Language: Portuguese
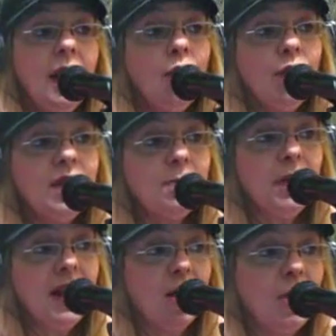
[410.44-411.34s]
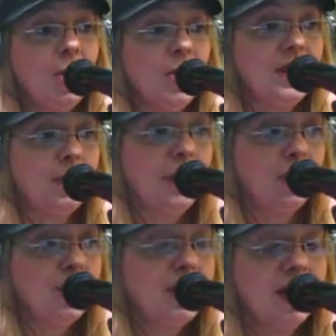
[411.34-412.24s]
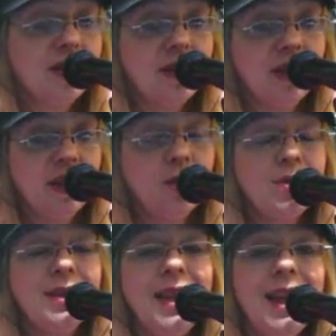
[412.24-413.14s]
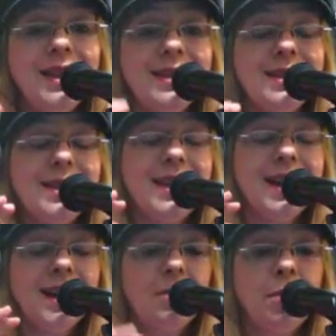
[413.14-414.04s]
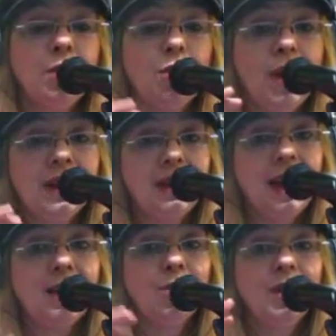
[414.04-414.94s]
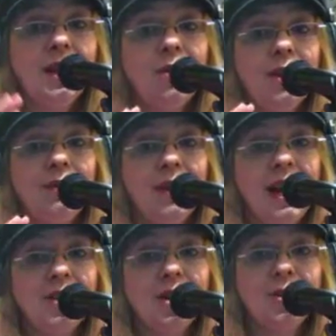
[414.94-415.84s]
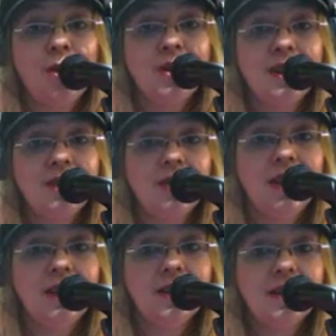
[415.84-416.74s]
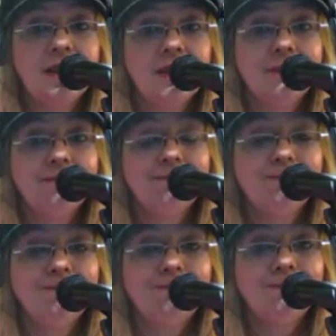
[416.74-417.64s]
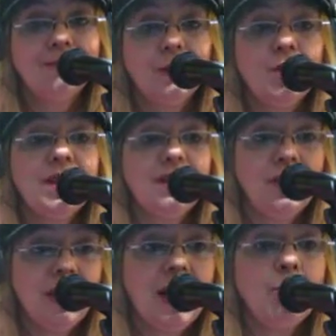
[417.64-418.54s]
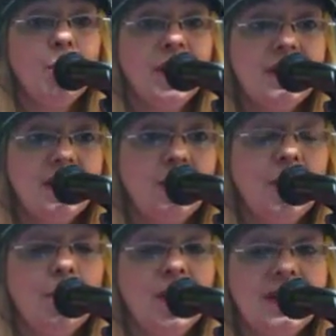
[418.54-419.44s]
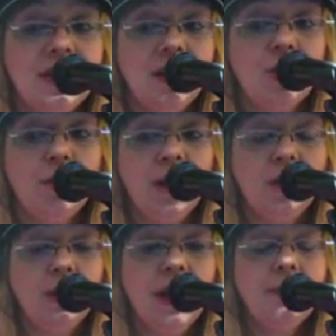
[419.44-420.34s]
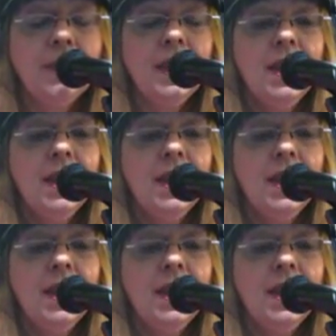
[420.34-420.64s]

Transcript: Eu vou explicar uma coisa para vocês, queridos. Nesse âmbito, o eterno não invade as nossas vidas. Você vai ficar aborrecido e aborrecida comigo, não é?